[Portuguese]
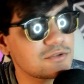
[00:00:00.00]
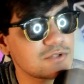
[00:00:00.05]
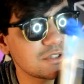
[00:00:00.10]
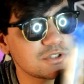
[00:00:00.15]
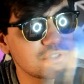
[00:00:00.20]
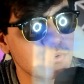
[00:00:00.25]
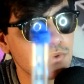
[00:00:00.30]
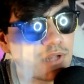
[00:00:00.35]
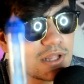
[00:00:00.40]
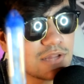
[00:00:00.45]

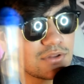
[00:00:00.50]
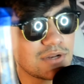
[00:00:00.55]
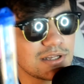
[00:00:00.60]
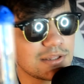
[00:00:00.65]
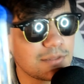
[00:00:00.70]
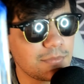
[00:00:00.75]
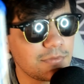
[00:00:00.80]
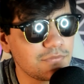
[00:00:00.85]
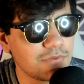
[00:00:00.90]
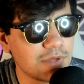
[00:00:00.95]
articulado ele
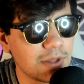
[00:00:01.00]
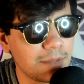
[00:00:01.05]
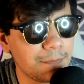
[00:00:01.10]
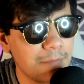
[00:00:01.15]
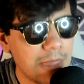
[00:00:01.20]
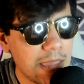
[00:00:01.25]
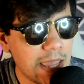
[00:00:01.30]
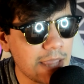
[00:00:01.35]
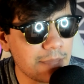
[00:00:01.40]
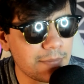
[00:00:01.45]
também fica
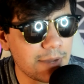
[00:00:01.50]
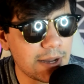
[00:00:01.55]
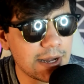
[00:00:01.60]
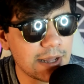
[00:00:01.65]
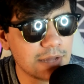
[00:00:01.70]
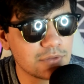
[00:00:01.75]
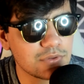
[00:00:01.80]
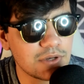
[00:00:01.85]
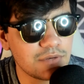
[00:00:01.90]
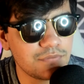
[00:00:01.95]
bem
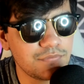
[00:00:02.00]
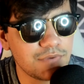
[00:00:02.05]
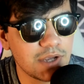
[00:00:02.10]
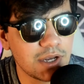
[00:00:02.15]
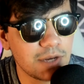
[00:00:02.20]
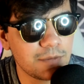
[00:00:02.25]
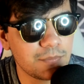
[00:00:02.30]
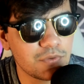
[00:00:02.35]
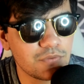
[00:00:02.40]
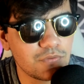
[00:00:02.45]
barato, ele fica ali
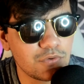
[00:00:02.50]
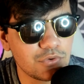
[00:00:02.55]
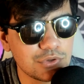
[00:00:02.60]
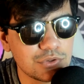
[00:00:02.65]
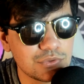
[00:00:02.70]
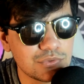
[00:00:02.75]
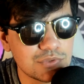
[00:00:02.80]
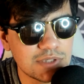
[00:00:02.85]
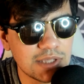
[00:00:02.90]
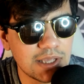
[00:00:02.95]
por volta
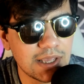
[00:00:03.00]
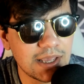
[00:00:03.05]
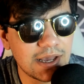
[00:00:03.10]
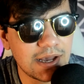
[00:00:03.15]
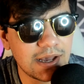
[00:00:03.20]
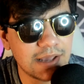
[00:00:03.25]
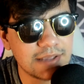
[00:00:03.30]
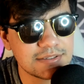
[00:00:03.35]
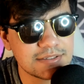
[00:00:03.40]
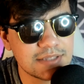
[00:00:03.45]
dos 100
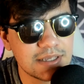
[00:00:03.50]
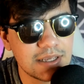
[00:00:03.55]
reais.